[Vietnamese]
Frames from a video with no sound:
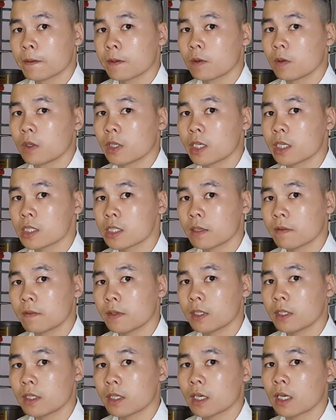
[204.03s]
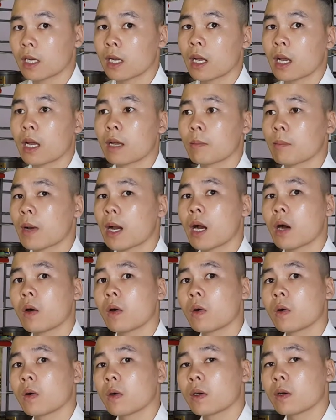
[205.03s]
của Ezetit hay là
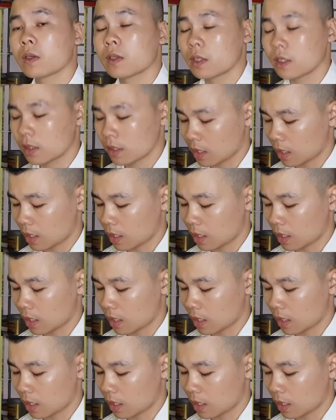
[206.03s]
iMount tất